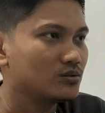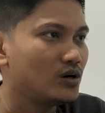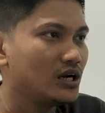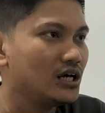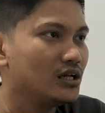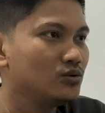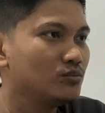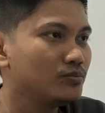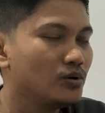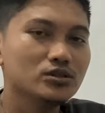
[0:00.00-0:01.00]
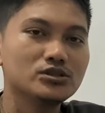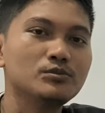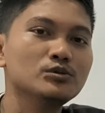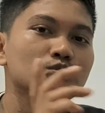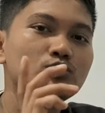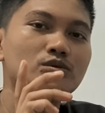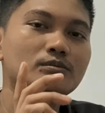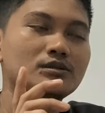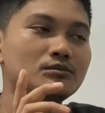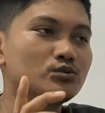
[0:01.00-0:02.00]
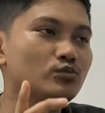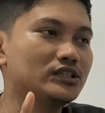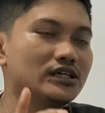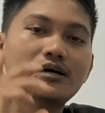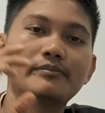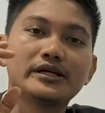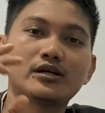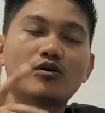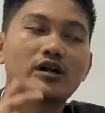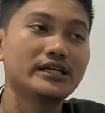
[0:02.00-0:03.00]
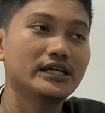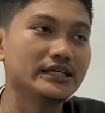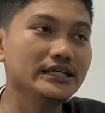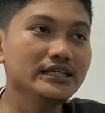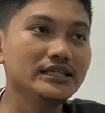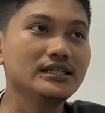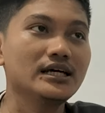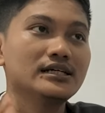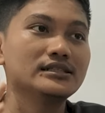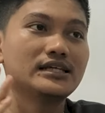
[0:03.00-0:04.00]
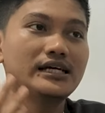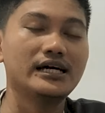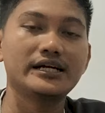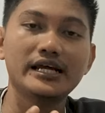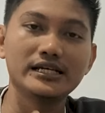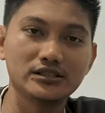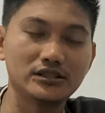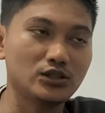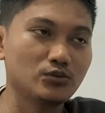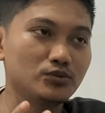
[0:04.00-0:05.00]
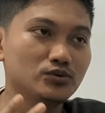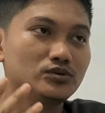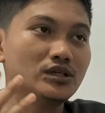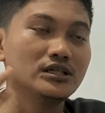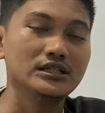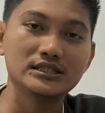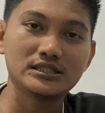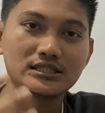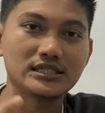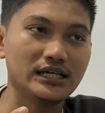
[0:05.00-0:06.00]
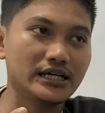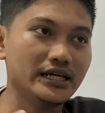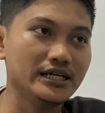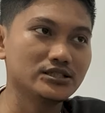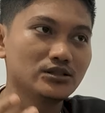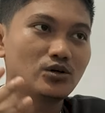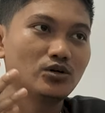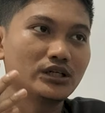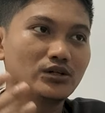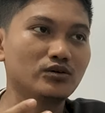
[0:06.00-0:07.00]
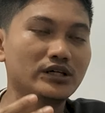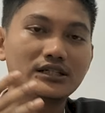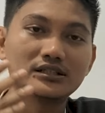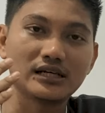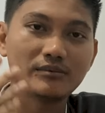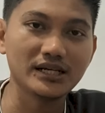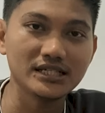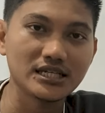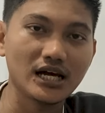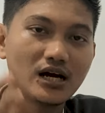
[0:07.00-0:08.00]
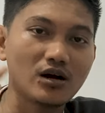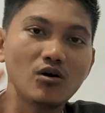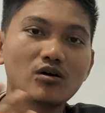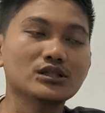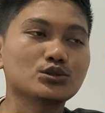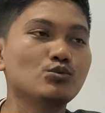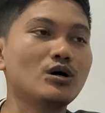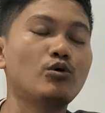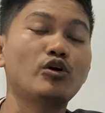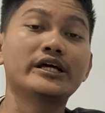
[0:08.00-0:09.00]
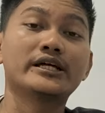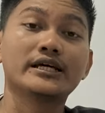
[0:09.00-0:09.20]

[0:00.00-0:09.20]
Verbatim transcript: Kuala Lumpur. Oh, sebelum tuh teman-teman semuanya, bagi korang yang ingin saya reaction ataupun istri saya reaction konten-konten tentang Malaysia, korang semua boleh